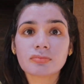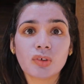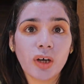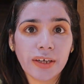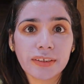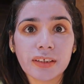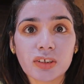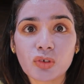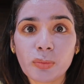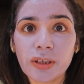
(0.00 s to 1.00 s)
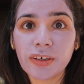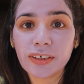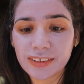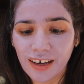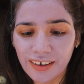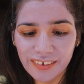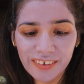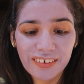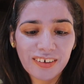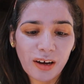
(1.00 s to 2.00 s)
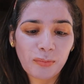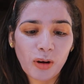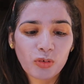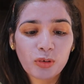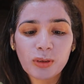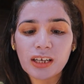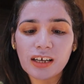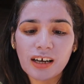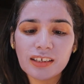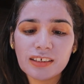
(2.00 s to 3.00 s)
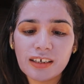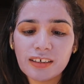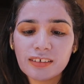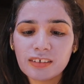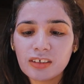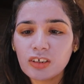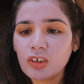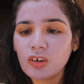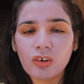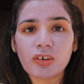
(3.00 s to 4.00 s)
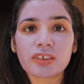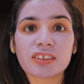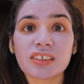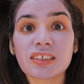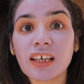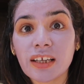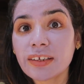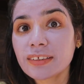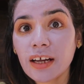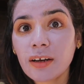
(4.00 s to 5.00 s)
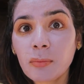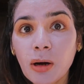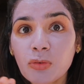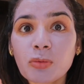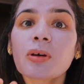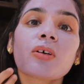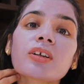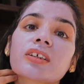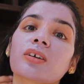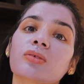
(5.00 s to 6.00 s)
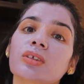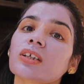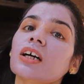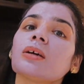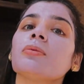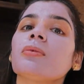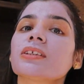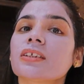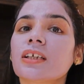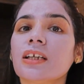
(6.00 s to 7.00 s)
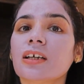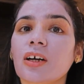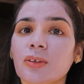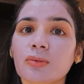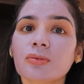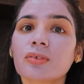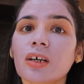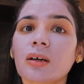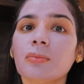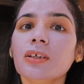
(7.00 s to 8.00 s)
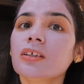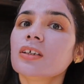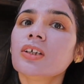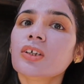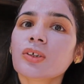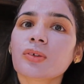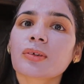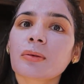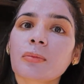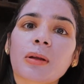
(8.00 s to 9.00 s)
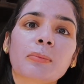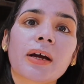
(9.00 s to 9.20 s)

तो आई थिंक इसको मैंने डिजायर्ड अमाउंट में लगा लिया है और इससे ज़्यादा डिज़ायर्ड अमाउंट में और क्या करूंगी गले पे मैं इसे नहीं लगा रही हूँ अभी क्योंकि अभी मैंने